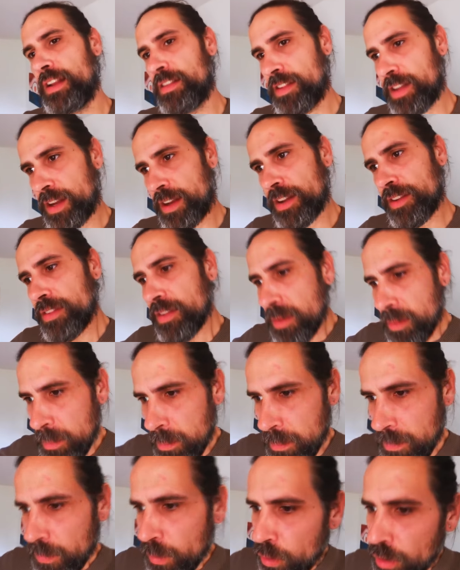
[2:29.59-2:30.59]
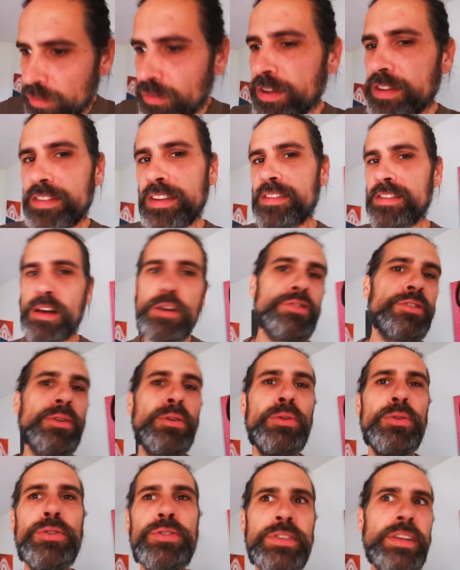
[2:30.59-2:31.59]
Kann sein, dass irgendwas das
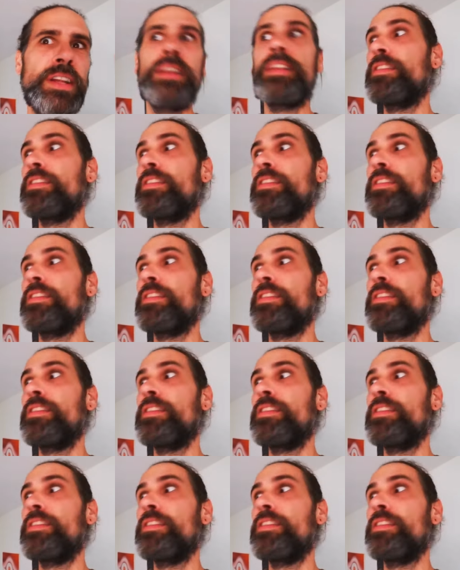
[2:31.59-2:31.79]
ausgelöst